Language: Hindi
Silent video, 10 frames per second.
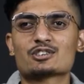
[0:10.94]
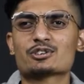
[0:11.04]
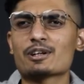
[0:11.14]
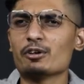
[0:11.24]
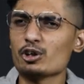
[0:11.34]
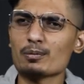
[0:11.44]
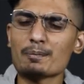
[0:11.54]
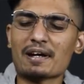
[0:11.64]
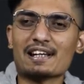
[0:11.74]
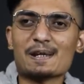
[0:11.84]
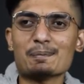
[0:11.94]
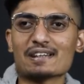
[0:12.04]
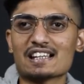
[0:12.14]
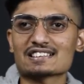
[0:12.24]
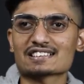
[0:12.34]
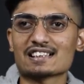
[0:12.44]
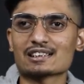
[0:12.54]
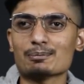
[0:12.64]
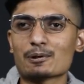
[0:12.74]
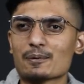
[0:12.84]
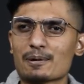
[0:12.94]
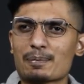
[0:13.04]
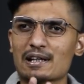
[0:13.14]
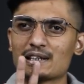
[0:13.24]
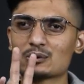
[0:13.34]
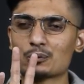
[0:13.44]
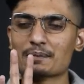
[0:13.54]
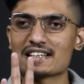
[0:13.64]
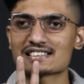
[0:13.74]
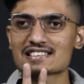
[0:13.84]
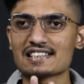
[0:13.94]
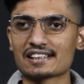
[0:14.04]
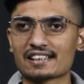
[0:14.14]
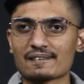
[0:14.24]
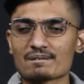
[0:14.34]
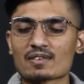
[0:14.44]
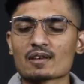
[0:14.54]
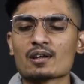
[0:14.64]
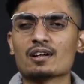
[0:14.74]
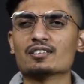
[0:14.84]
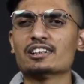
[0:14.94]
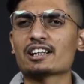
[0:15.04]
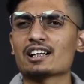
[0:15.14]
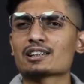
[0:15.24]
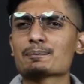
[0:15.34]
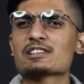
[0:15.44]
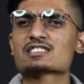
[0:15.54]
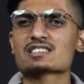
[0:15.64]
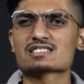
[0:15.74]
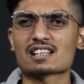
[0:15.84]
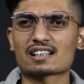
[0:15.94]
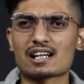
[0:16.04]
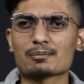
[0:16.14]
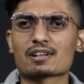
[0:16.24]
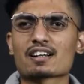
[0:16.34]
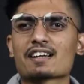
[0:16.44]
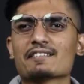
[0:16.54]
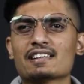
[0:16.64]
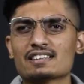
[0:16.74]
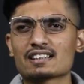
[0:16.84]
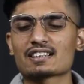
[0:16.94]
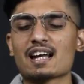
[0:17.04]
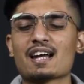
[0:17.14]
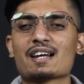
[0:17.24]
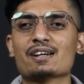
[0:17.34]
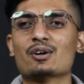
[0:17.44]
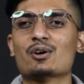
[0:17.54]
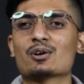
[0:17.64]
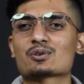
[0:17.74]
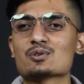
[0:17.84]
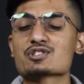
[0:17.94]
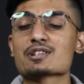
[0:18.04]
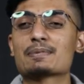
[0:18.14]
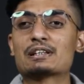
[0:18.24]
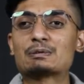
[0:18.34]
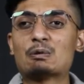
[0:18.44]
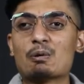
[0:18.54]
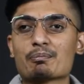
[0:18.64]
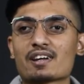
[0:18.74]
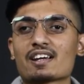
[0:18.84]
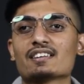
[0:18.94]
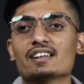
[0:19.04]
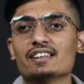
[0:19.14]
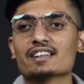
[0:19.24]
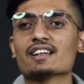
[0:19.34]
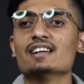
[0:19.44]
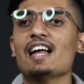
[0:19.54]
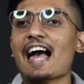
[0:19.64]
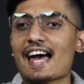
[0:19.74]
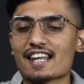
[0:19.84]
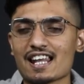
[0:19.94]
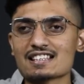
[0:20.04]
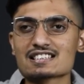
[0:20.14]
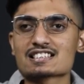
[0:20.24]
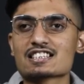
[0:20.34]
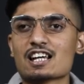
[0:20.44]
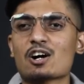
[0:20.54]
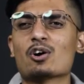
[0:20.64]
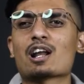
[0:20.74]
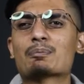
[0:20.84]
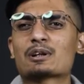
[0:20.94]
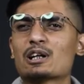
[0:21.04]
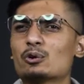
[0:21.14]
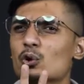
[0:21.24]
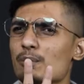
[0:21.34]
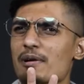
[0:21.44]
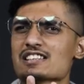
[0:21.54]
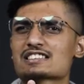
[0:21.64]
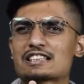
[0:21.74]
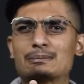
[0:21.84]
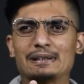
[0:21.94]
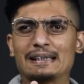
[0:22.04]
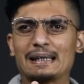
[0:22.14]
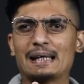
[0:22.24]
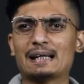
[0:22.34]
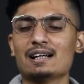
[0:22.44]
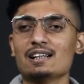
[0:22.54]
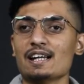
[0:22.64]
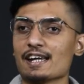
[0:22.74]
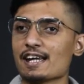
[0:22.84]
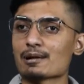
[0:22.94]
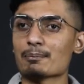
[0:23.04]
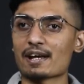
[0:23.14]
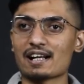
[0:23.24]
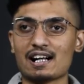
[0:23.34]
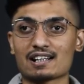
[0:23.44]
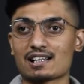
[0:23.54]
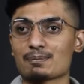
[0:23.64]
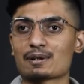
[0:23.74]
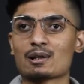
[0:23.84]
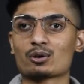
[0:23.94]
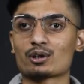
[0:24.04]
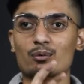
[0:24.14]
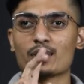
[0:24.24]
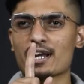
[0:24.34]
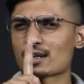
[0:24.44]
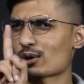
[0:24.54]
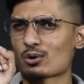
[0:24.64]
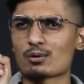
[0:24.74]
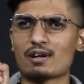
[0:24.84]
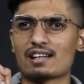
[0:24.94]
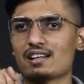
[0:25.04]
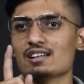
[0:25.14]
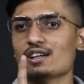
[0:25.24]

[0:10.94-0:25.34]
so, ये वीडियो मैं पहले ही बना सकता था पर मैंने पहले दो मैचेस देखे देखा कि पिच किस तरह काम कर रहा है वेदर क्या है और कौन से प्लेयर फॉर्म में है नहीं है एनालिसिस किया और आपके लिए दो बेस्ट टीम लेके आया एक मेगा अगर आप खेलोगे वो एक करोड़ वाला